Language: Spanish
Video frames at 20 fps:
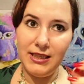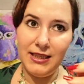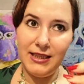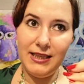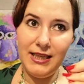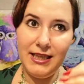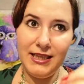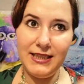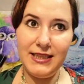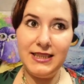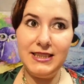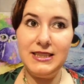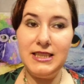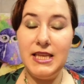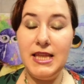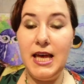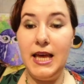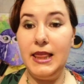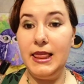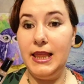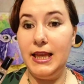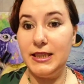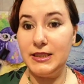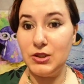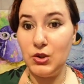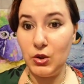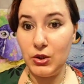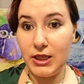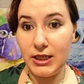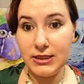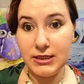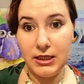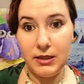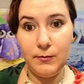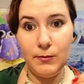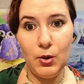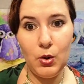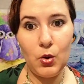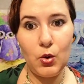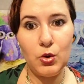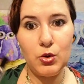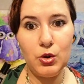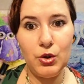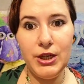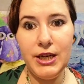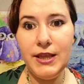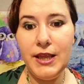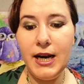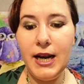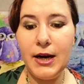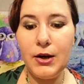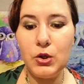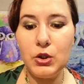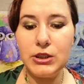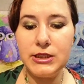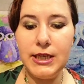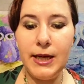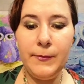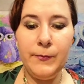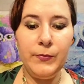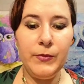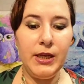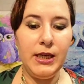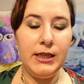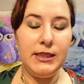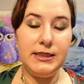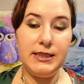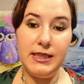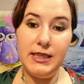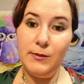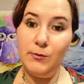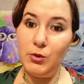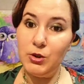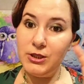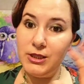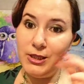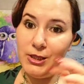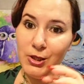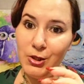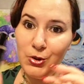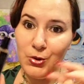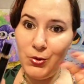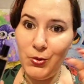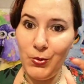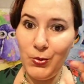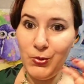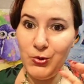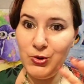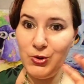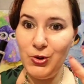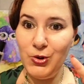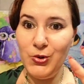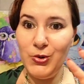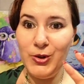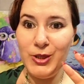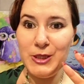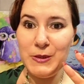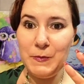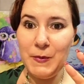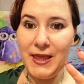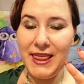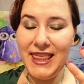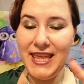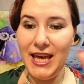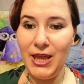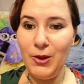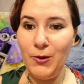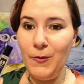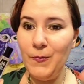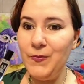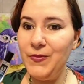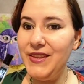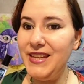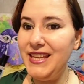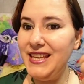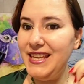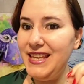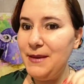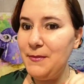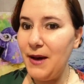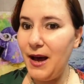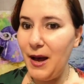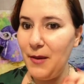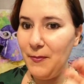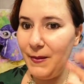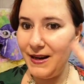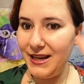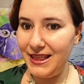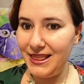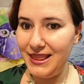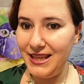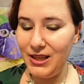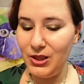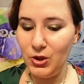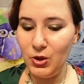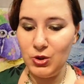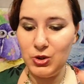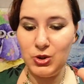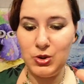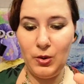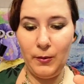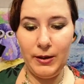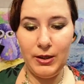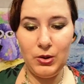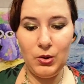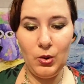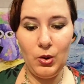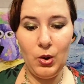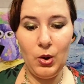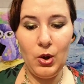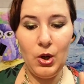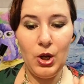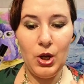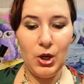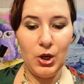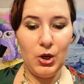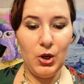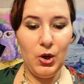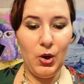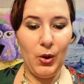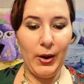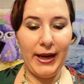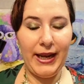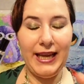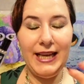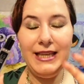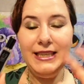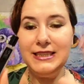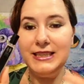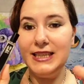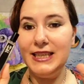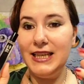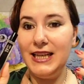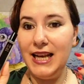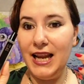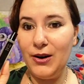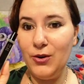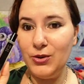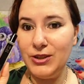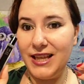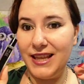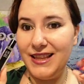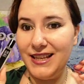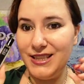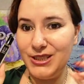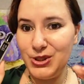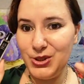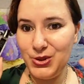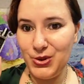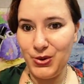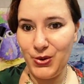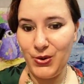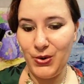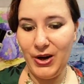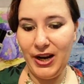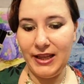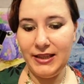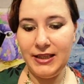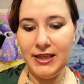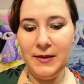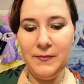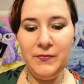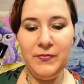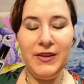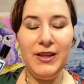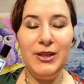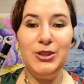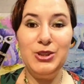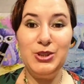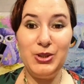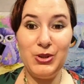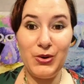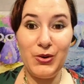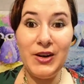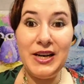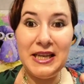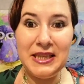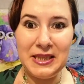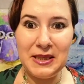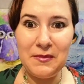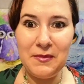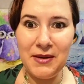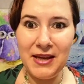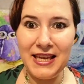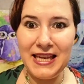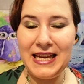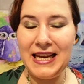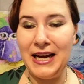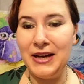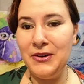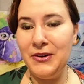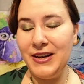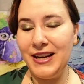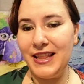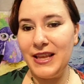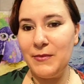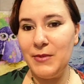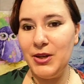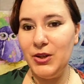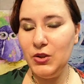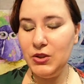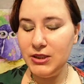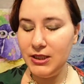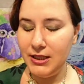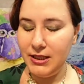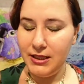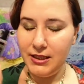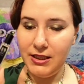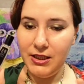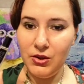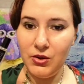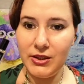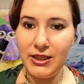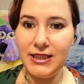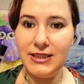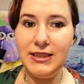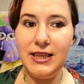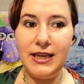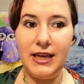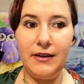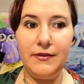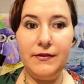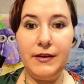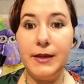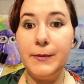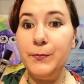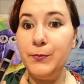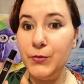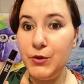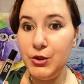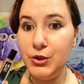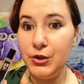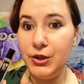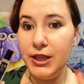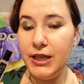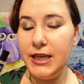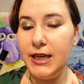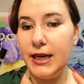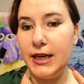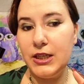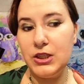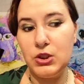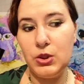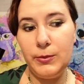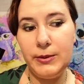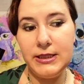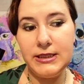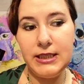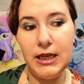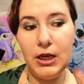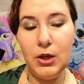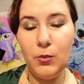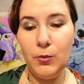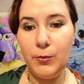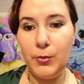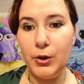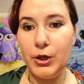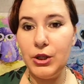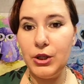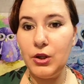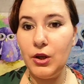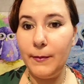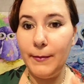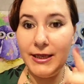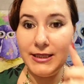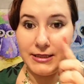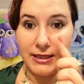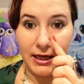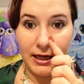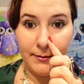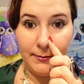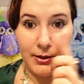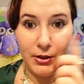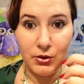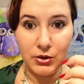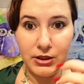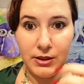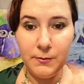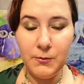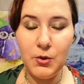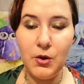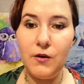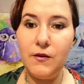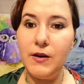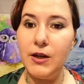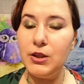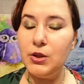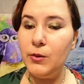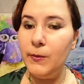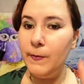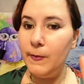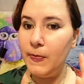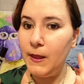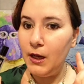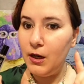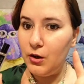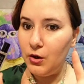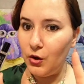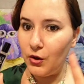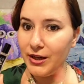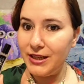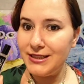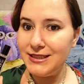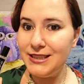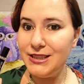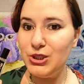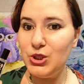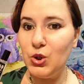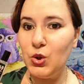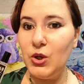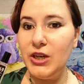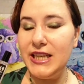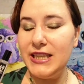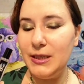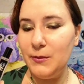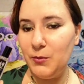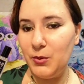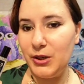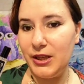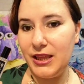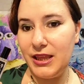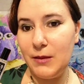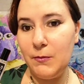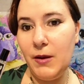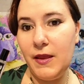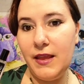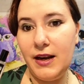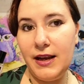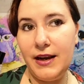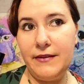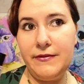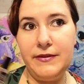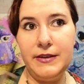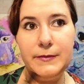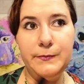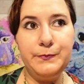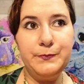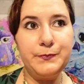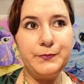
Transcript: de intensidad las notas del melocotón y de la rosa, seguimos teniendo un tono especiado y va apareciendo sobre todo lo que es la nota del chocolate, chocolate mexicano, nada menos, y notas de café. Yo diría que sobresale un poquito más, al menos en mi olfato, lo que es el chocolate por encima del café.